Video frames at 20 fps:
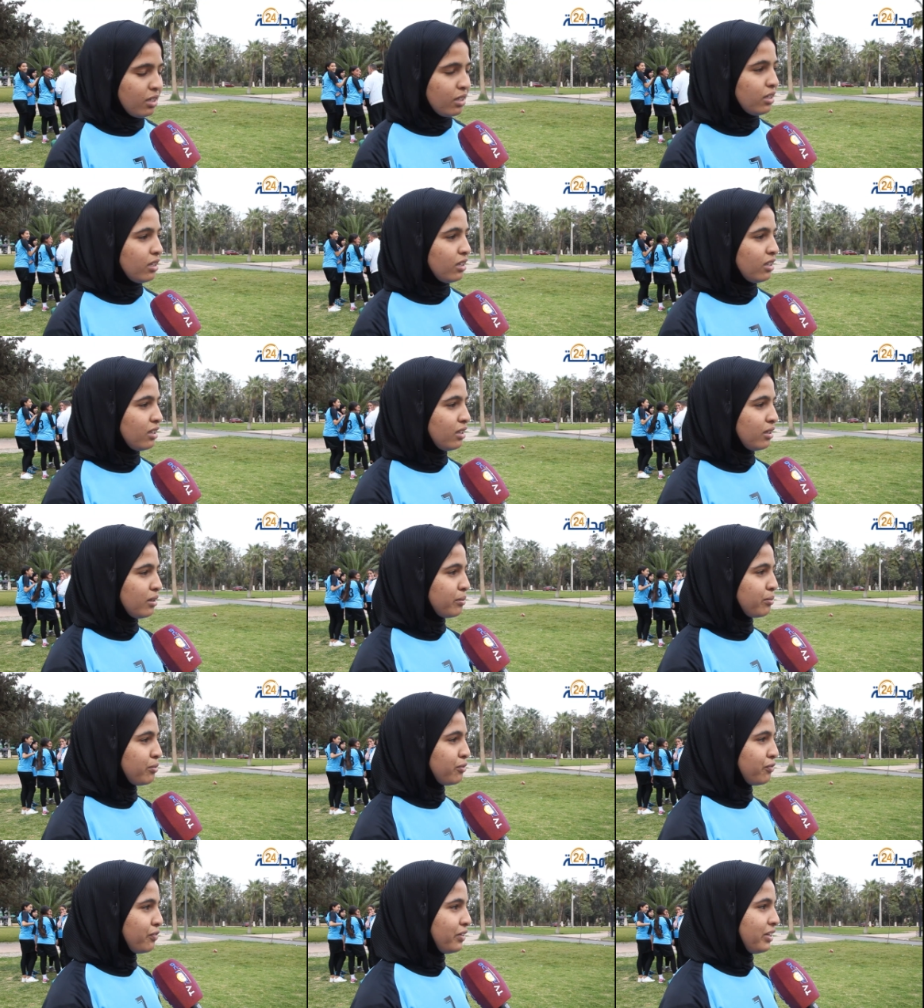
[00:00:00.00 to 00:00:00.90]
آه،
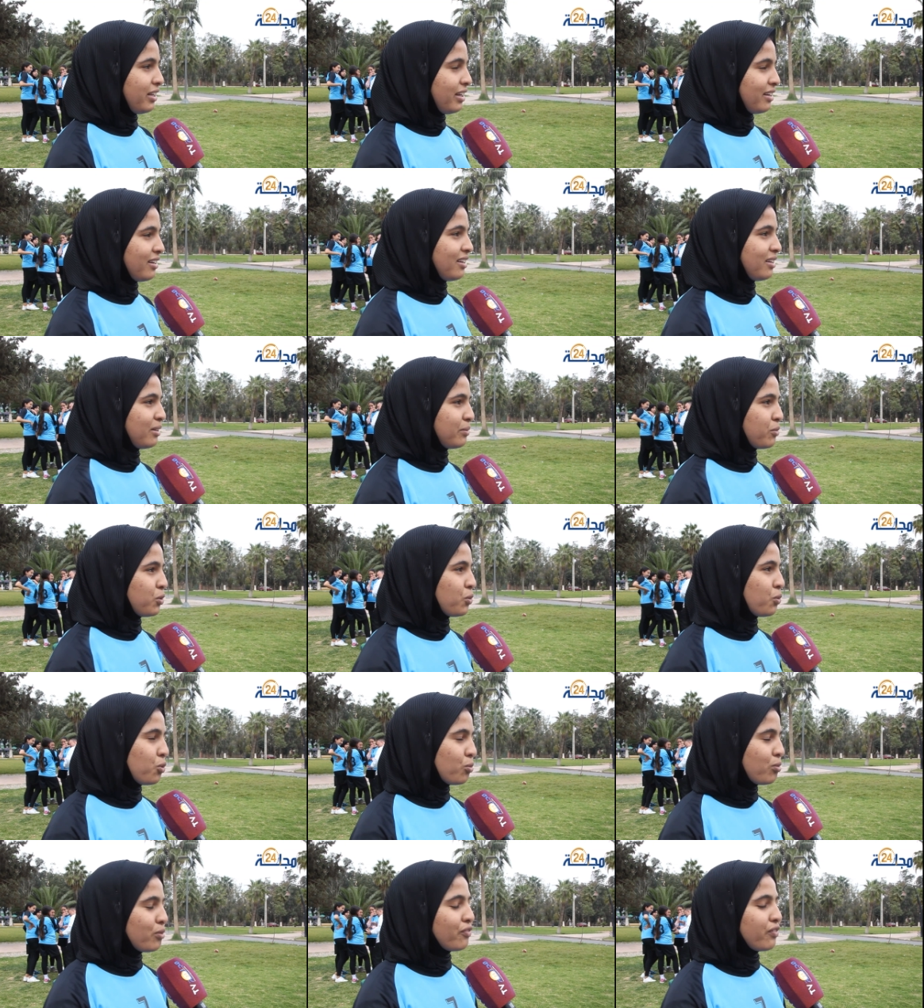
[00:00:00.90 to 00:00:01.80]
بالفعل انني
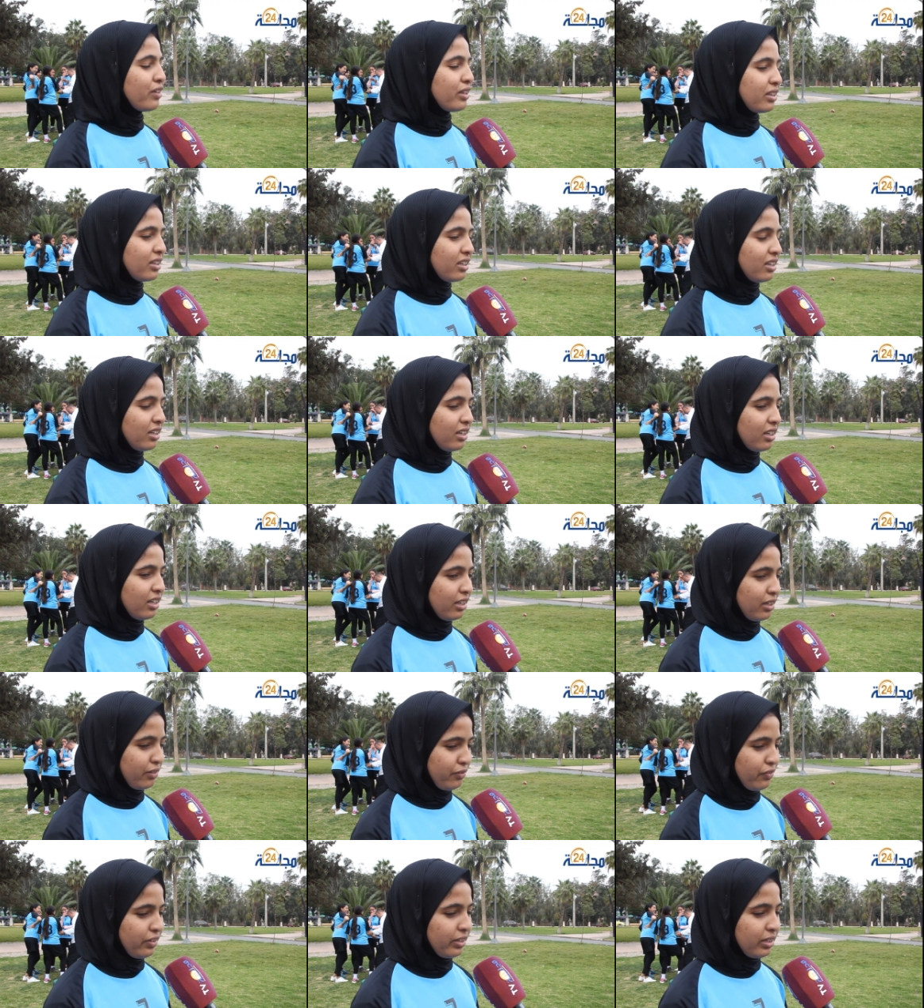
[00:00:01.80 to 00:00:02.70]
موهوبه في هاد
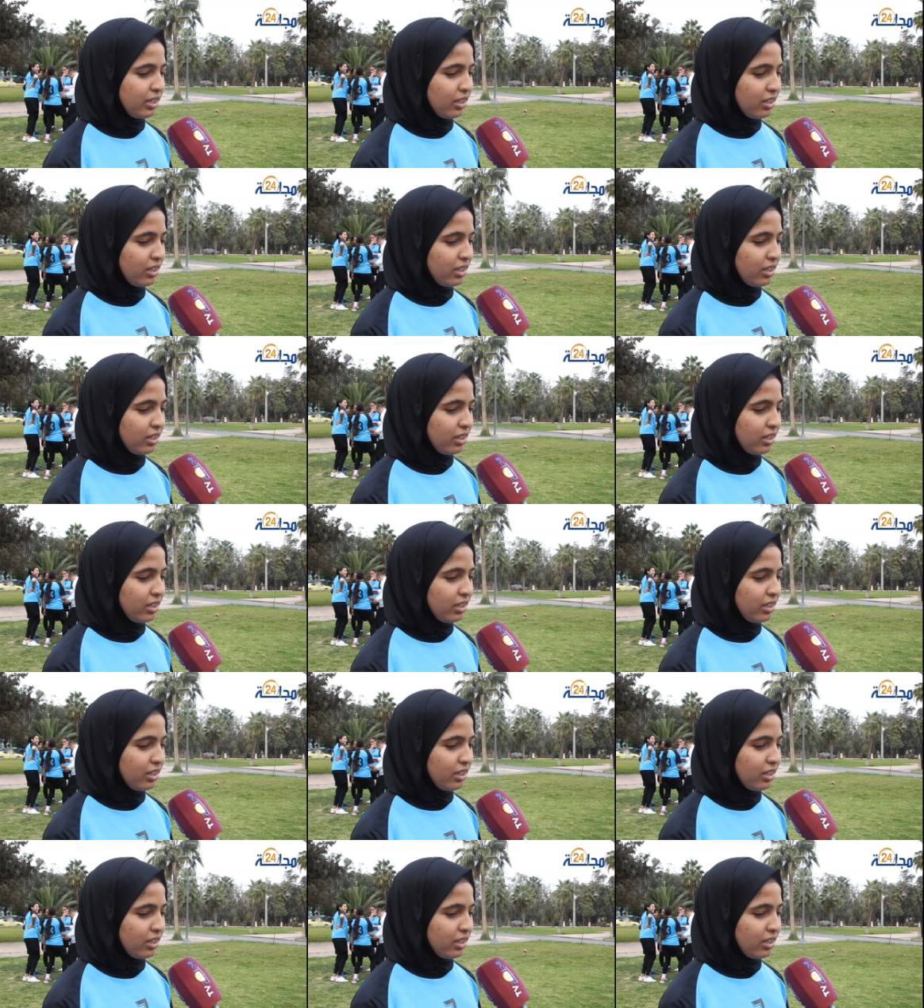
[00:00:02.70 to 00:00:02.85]
في